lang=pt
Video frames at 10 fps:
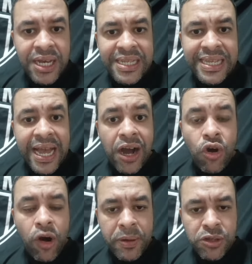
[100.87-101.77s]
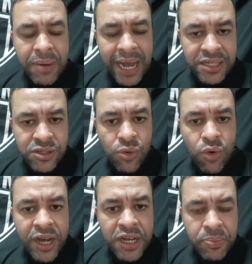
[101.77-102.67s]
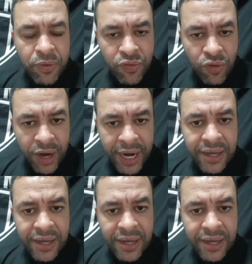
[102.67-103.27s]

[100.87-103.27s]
E tem a Copa do Brasil correndo por fora.